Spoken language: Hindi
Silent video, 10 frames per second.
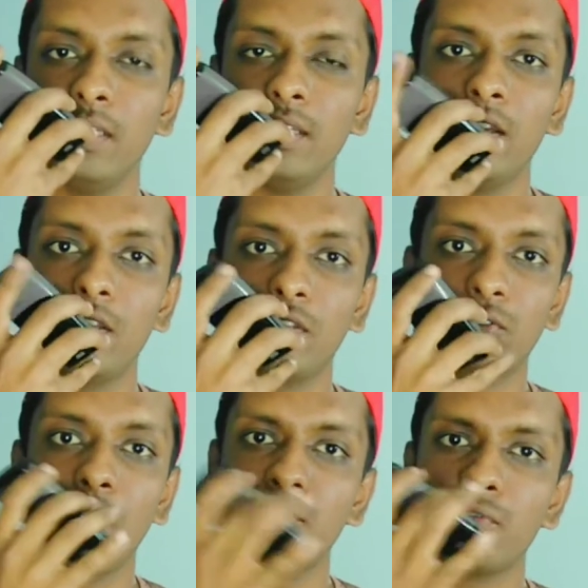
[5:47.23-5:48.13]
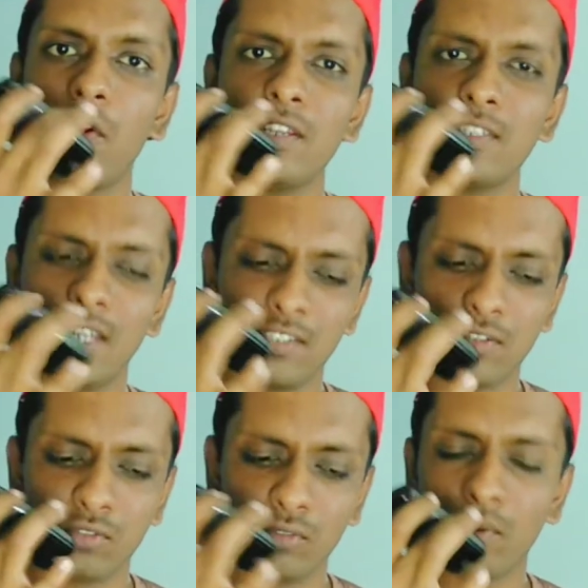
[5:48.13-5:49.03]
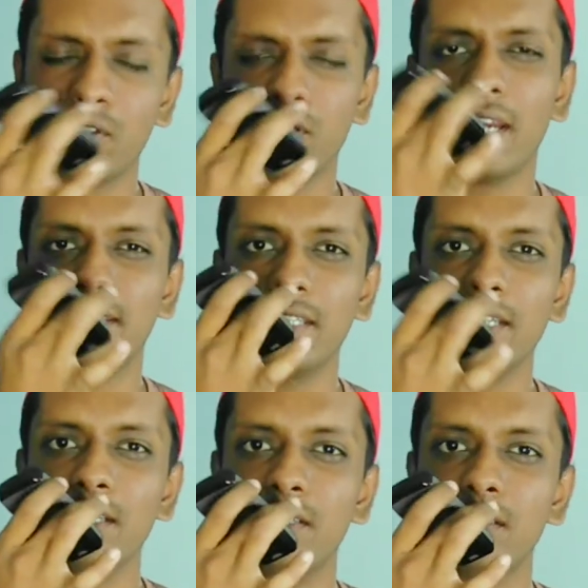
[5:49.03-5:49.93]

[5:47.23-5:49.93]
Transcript: तो आप वॉइस सही से सुन पा रहे हो आई थिंक